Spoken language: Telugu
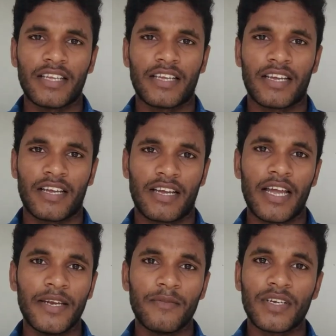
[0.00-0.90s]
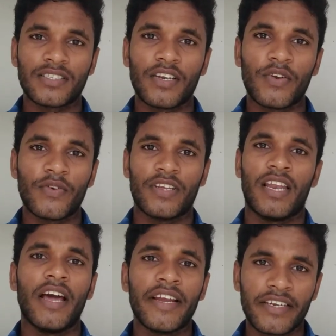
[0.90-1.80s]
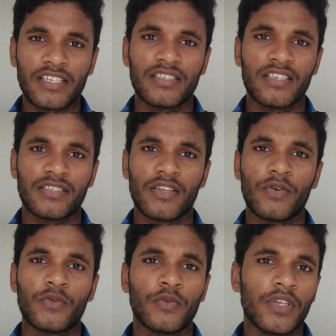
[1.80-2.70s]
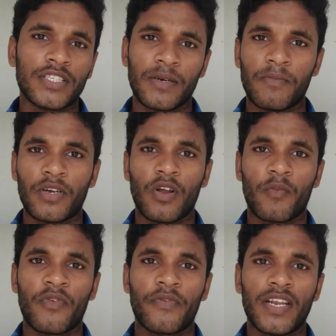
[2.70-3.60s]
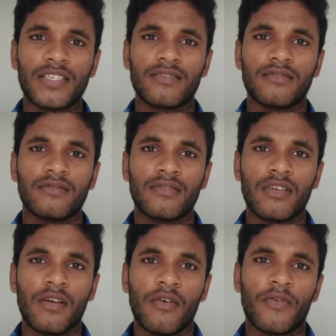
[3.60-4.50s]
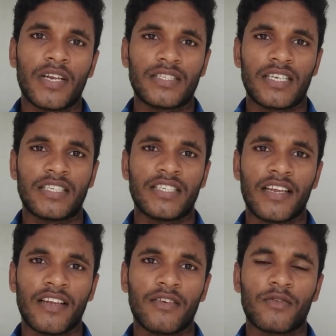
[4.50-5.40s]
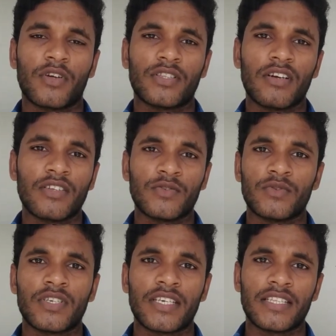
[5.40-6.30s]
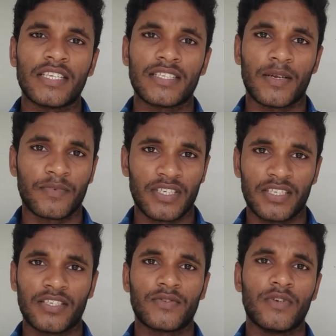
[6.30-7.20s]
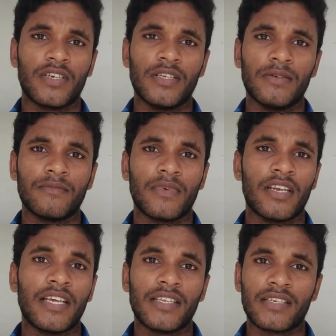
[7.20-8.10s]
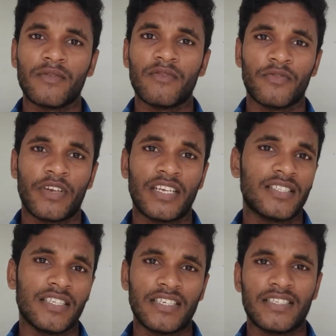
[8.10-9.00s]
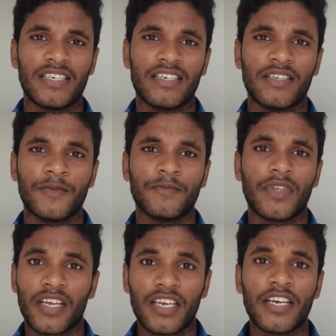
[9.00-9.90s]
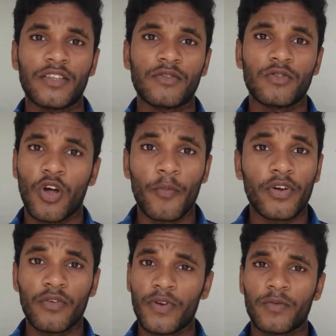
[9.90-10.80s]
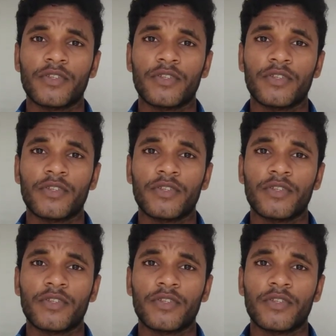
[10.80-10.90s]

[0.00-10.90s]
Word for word: దీన్ని కైన్ మాస్టర్లో ఎలా ఎడిటింగ్ చేస్తారో టుడే చెప్పబోయే టాపిక్ ఫ్రెండ్స్ ఫ్రెండ్స్ నా ఛానల్ కొత్తగా చూసినట్టయితే సబ్స్క్రైబ్ చేసుకోండి లేదంటే మీ ఫ్రెండ్స్ చేసండి లేట్ ఎందుకు టాపిక్లో